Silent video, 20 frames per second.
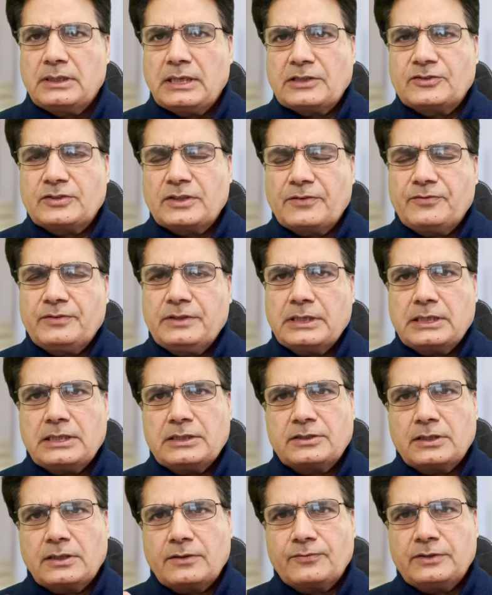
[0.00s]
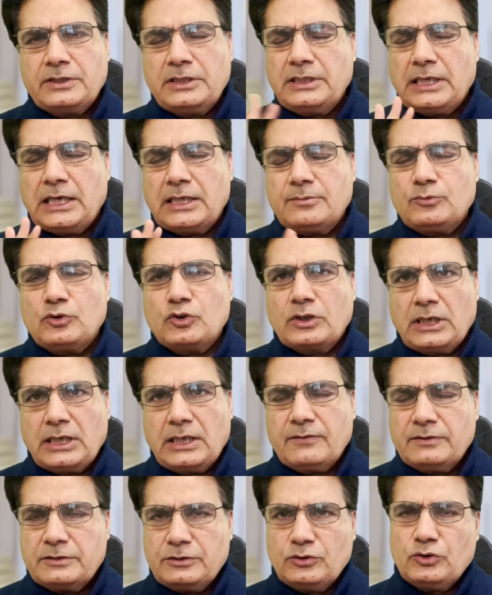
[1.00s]
न सिर्फ ये कि सिर्फ तीन आदमियों के
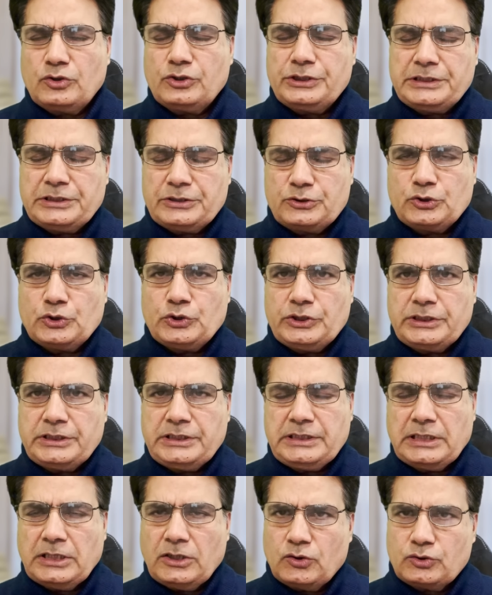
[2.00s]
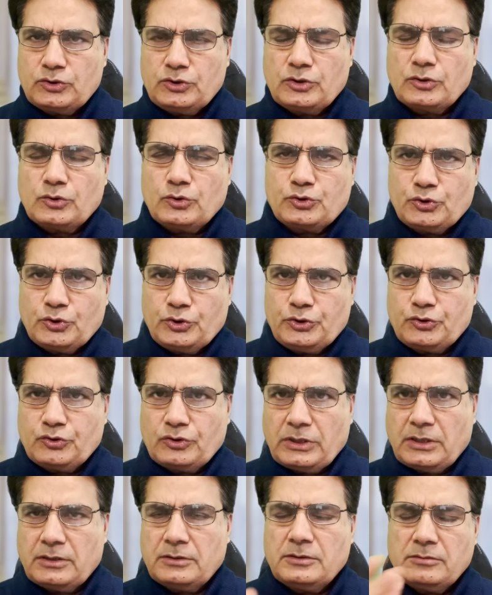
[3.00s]
अलावा जिन्होंने ये चोरी किया और जिनको
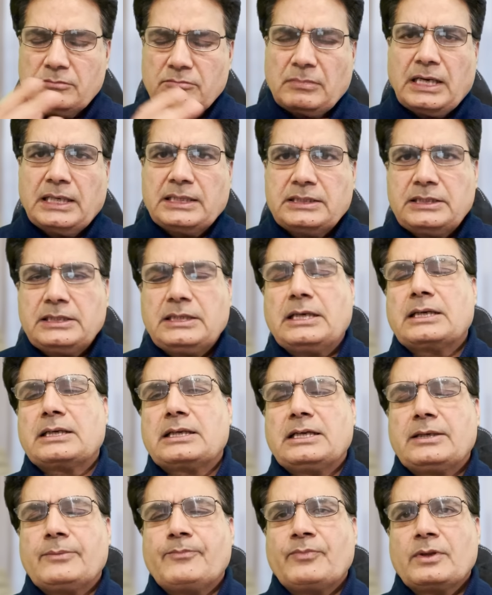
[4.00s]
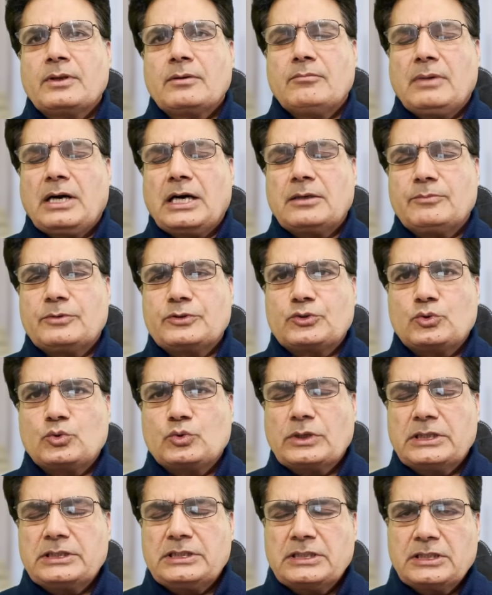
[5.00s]
चोरीशुदा माल दिया गया माल मसरू का